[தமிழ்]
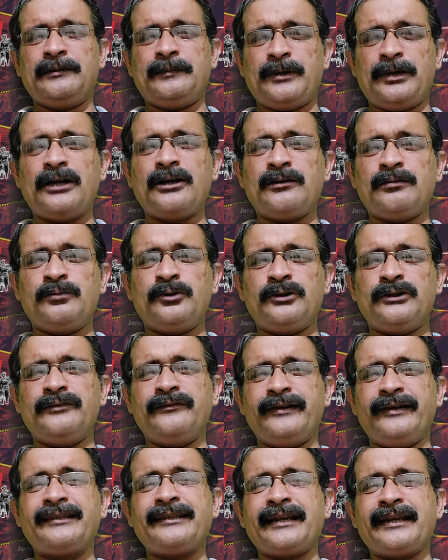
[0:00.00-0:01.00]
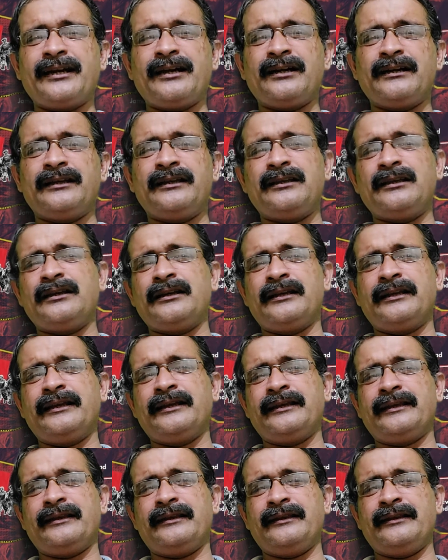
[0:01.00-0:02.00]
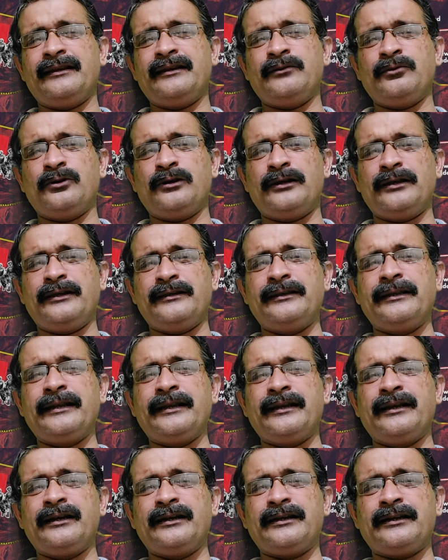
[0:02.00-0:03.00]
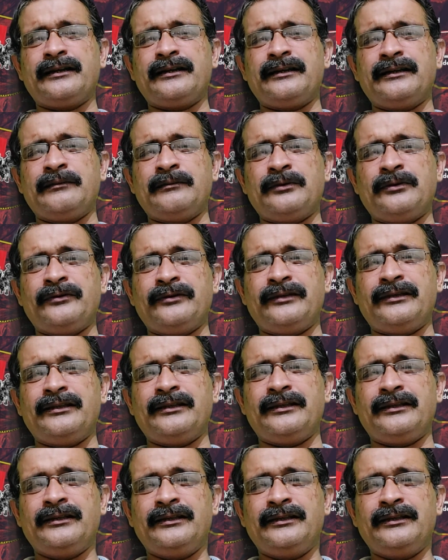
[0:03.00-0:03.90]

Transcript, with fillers: பார்க்கும்பொழுது வேதனையாக தான் இருக்கிறது ஏன்னா ஒரு எதிரி நாட்டுக்கு நம்ம வந்து